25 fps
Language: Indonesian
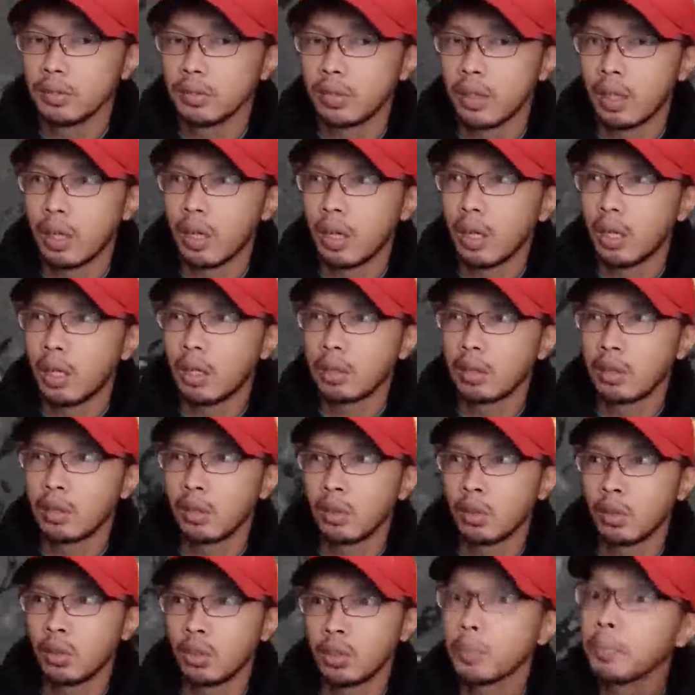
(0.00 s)
uh, eh,
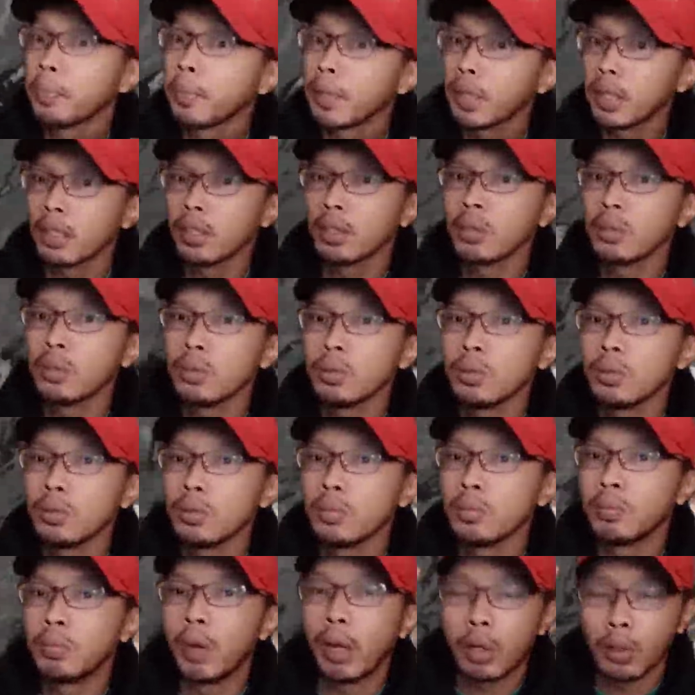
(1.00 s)
grow cepat itu
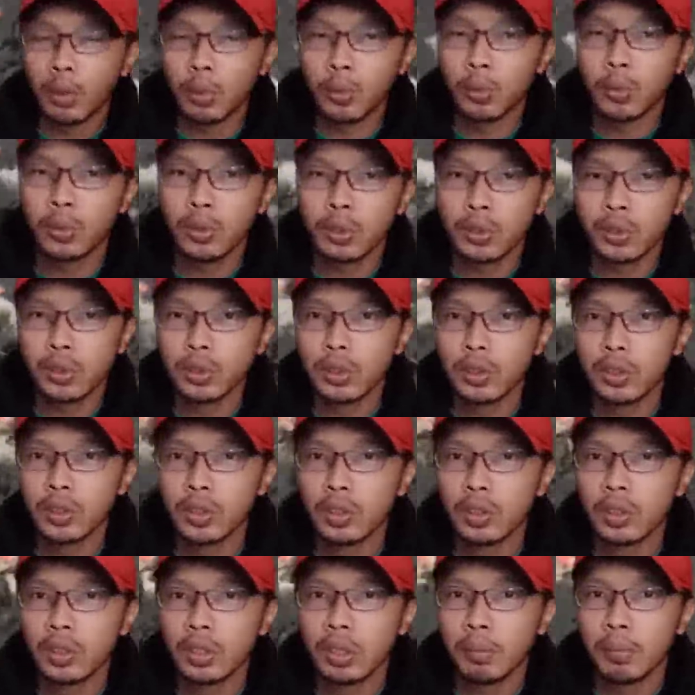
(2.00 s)
bagus
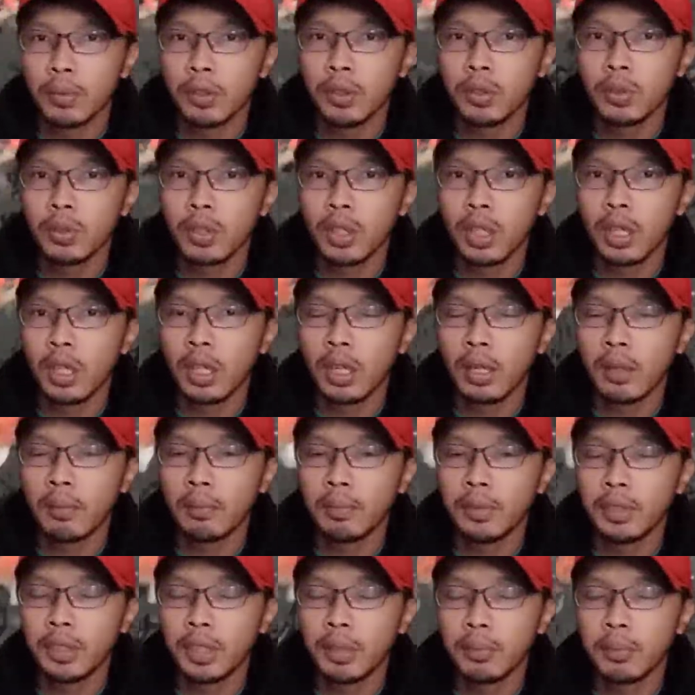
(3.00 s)
tapi juga bisa